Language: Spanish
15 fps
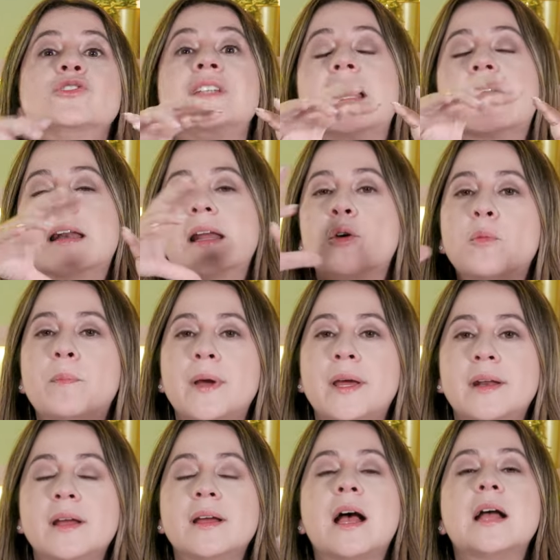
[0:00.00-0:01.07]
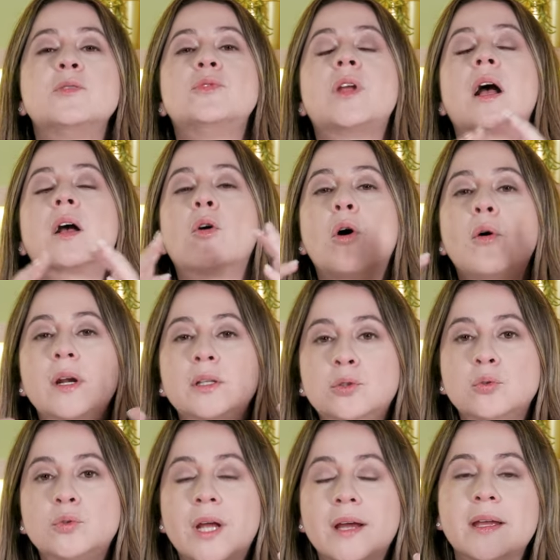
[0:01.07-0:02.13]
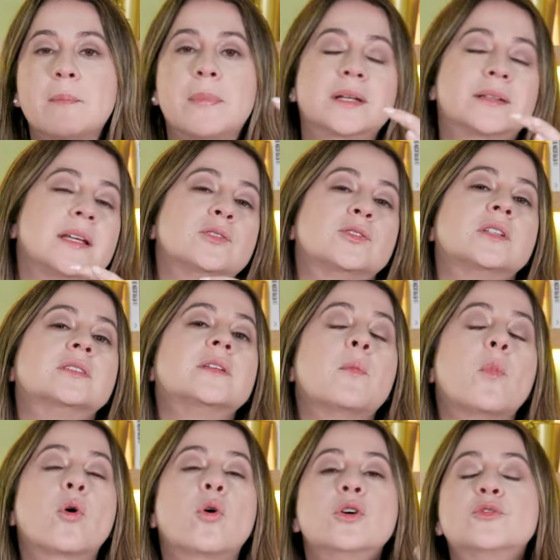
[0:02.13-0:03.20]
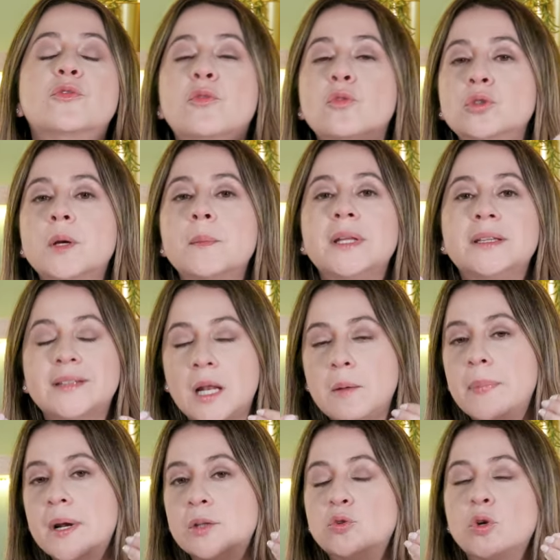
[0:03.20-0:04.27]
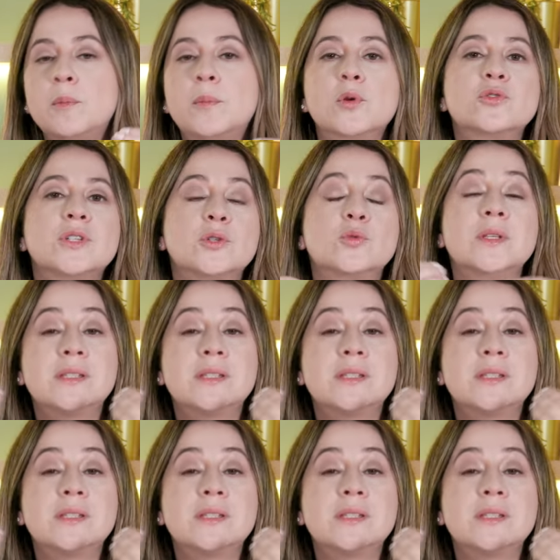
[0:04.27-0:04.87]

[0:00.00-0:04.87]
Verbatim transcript: se recupere, hay una cobertura y aparte de esto, este moco es fundamental para todo el proceso